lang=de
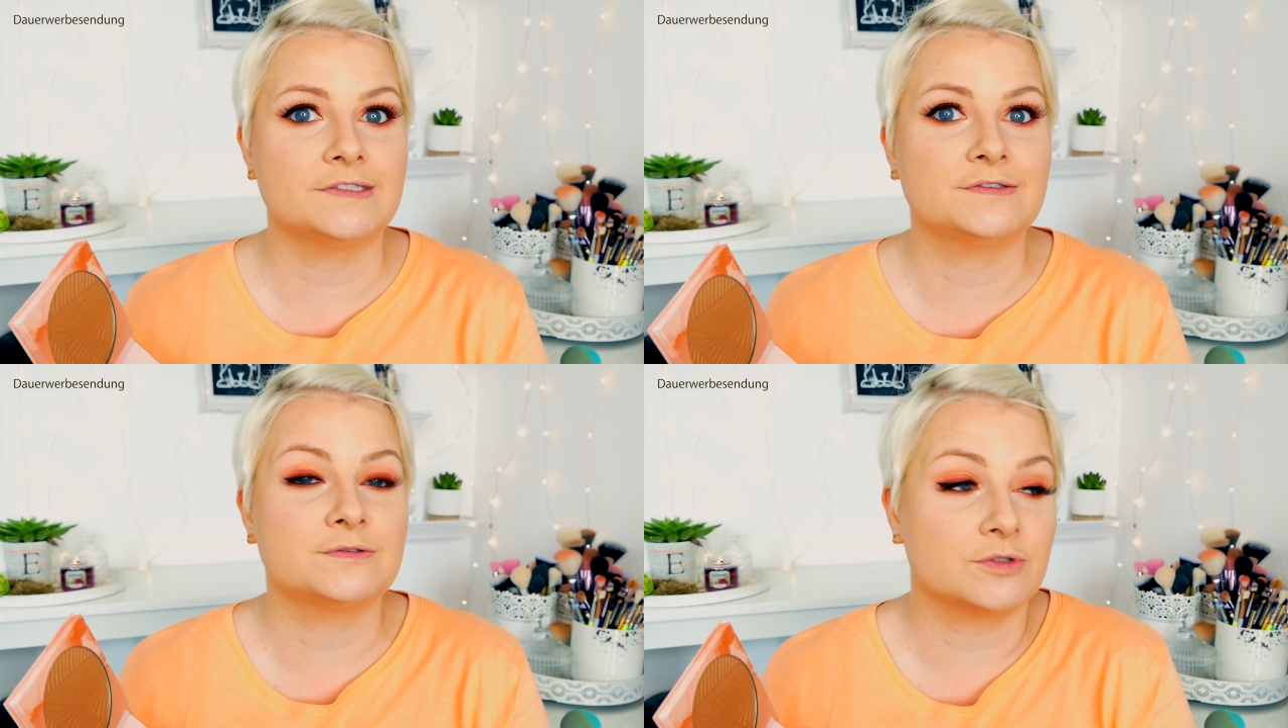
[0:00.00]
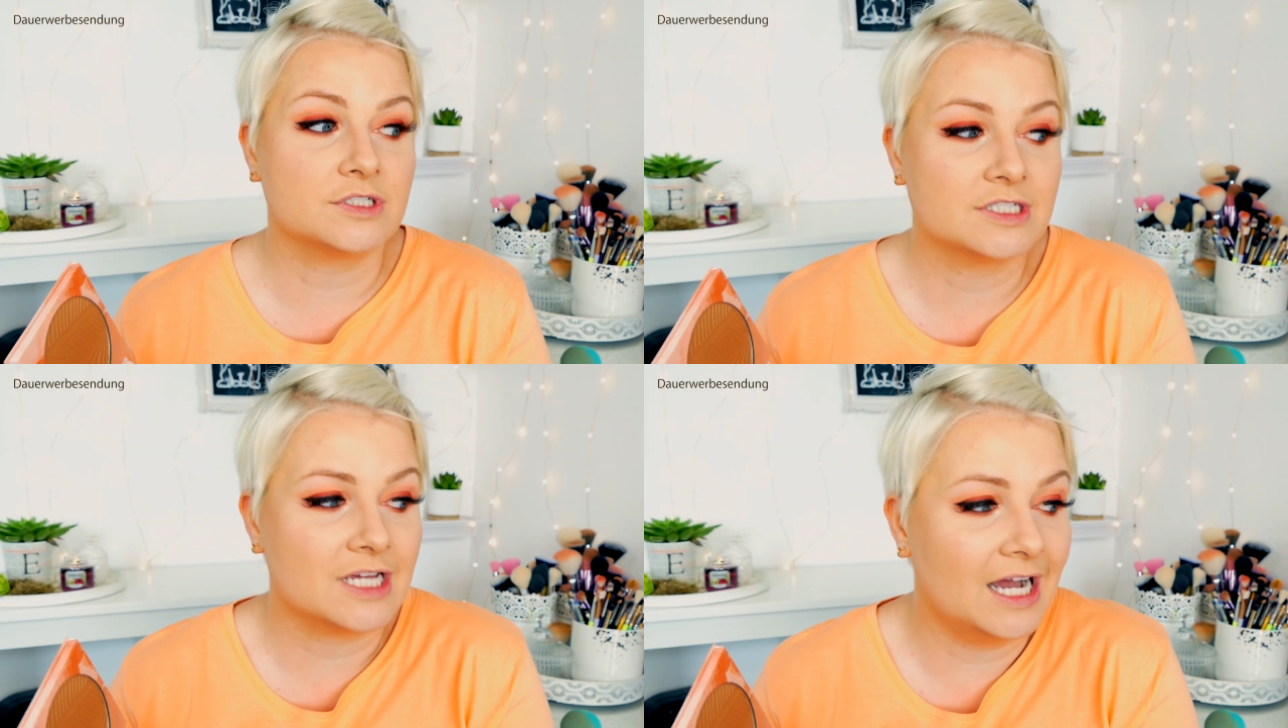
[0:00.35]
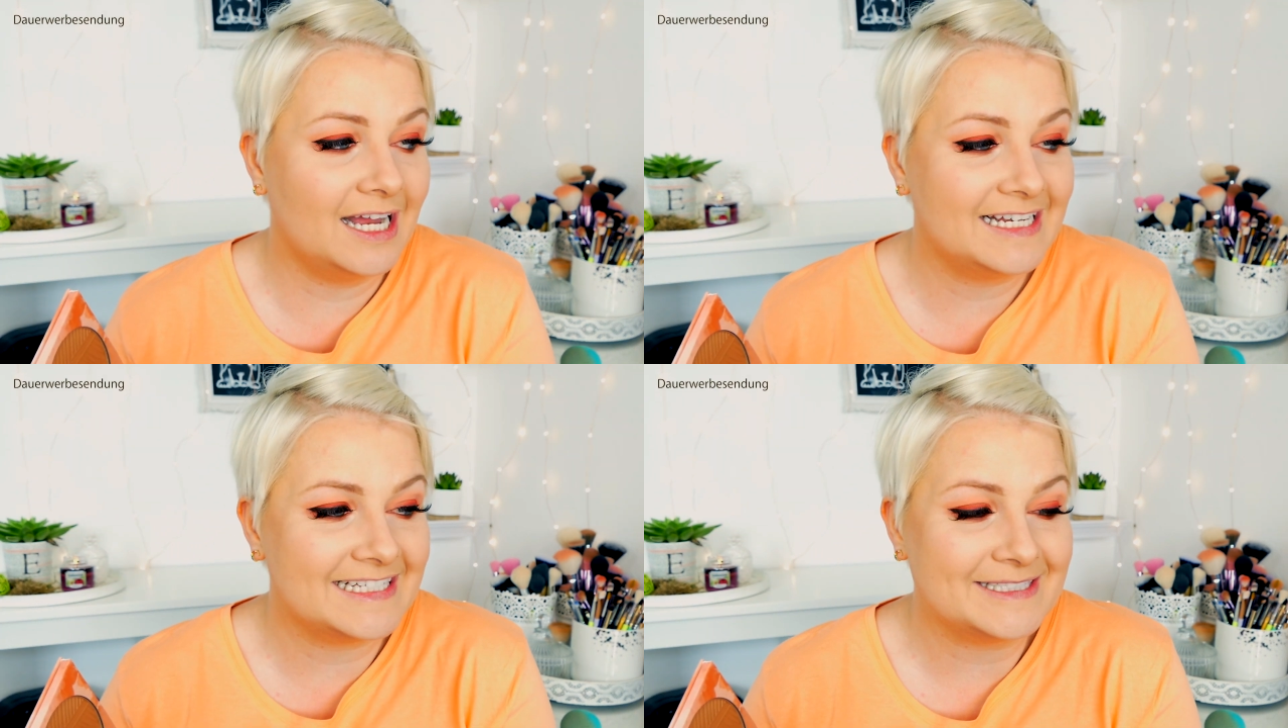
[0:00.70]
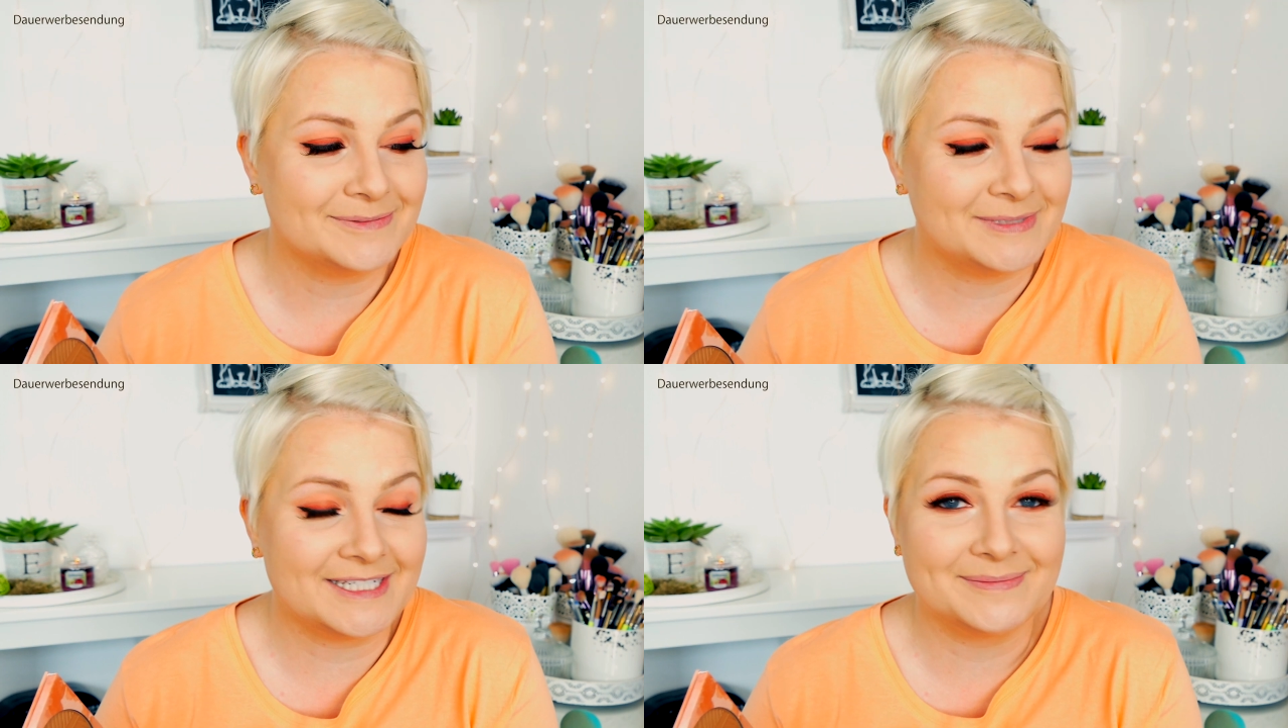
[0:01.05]
ist total
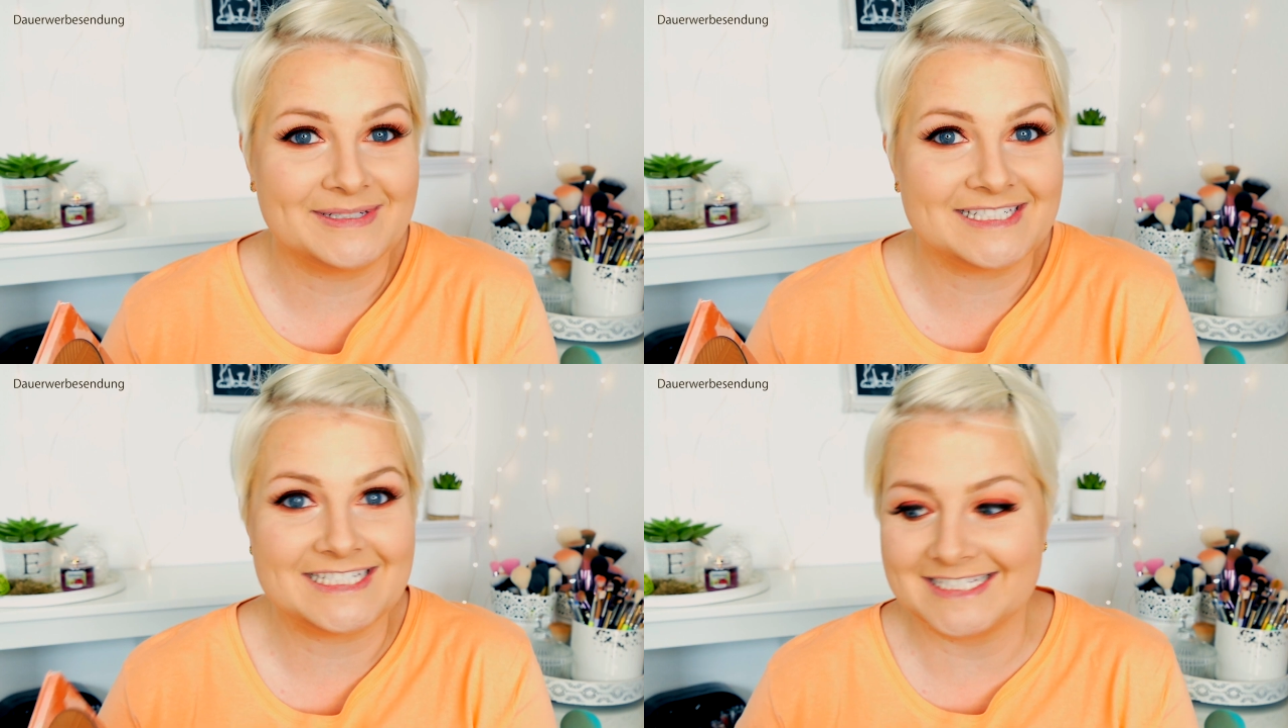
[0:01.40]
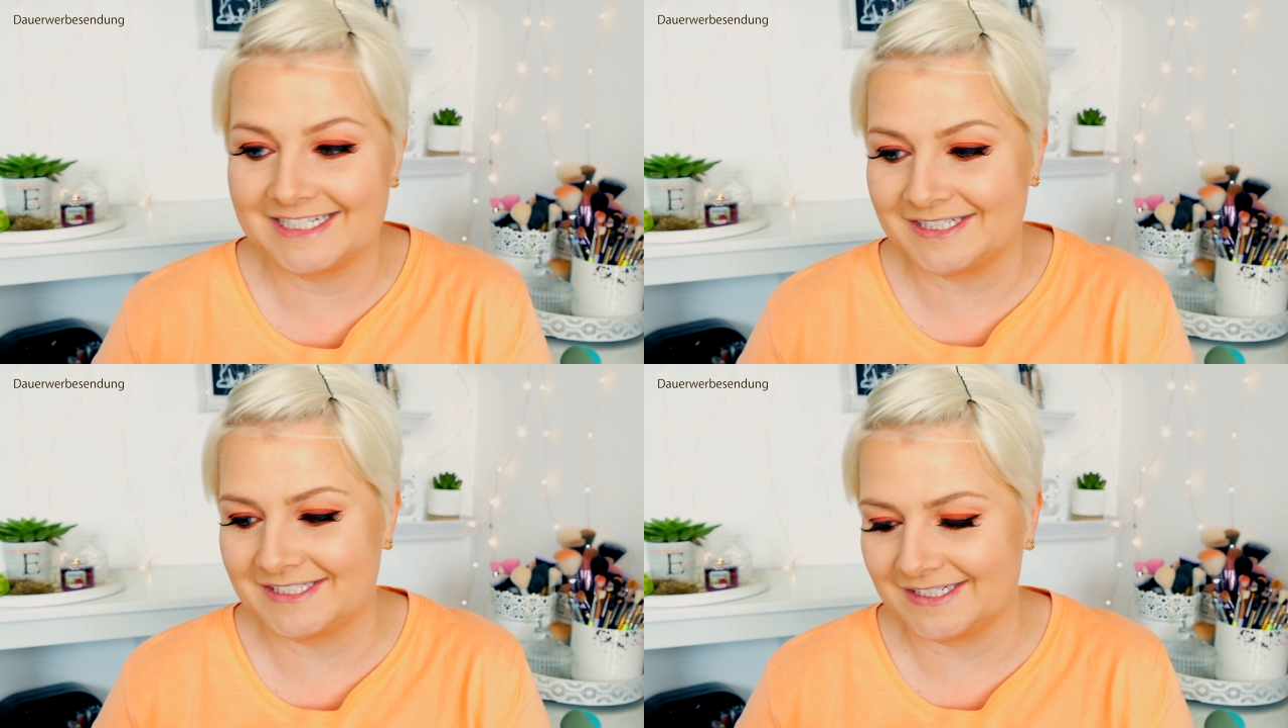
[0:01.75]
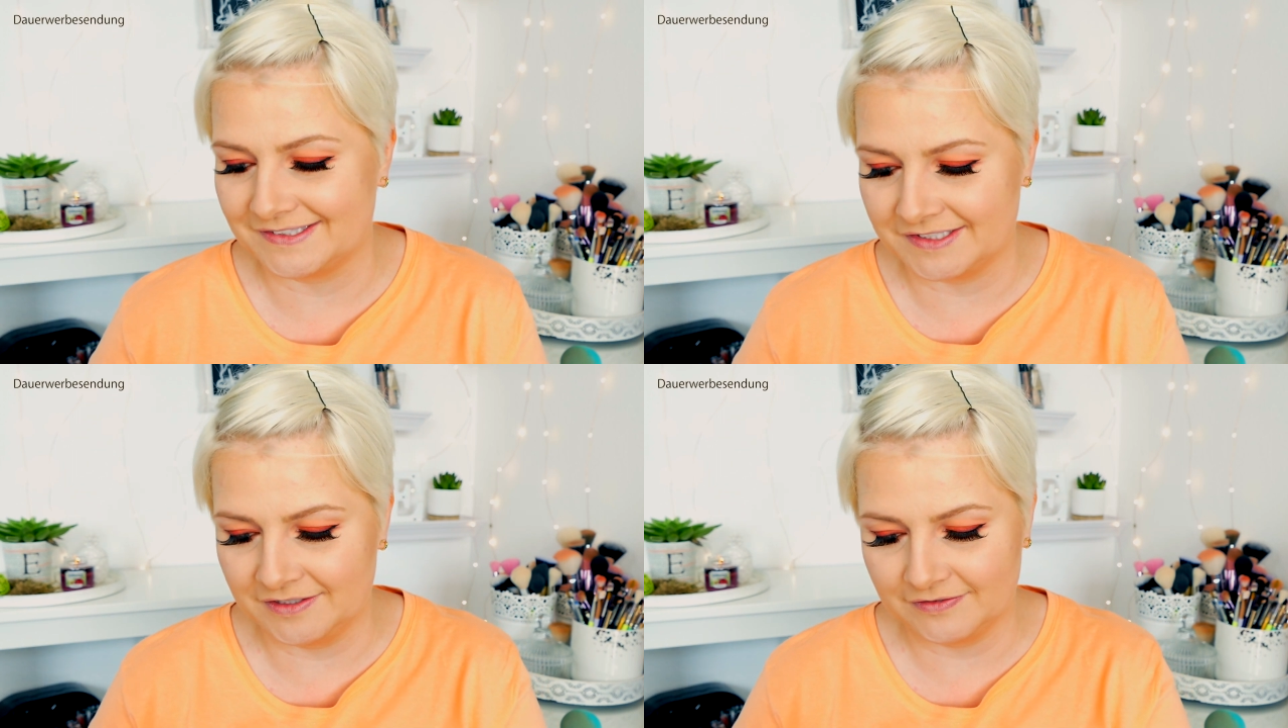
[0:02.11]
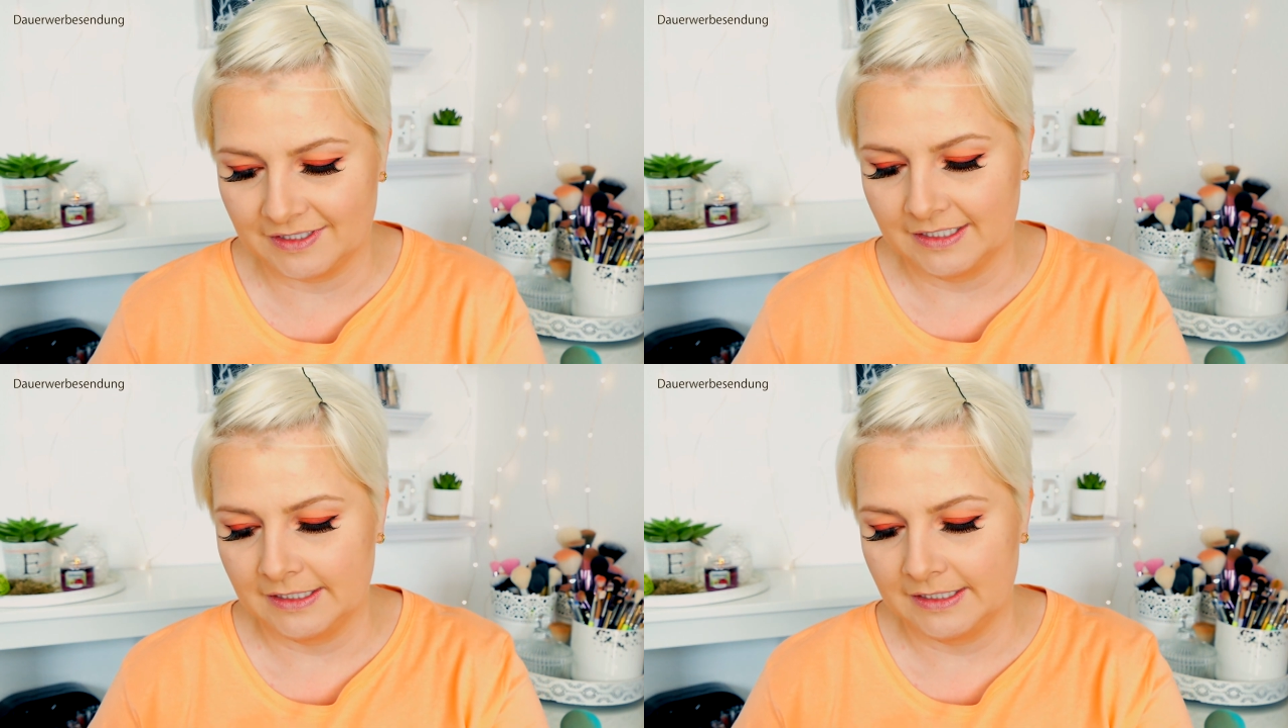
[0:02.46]
pigmentiert intensiv.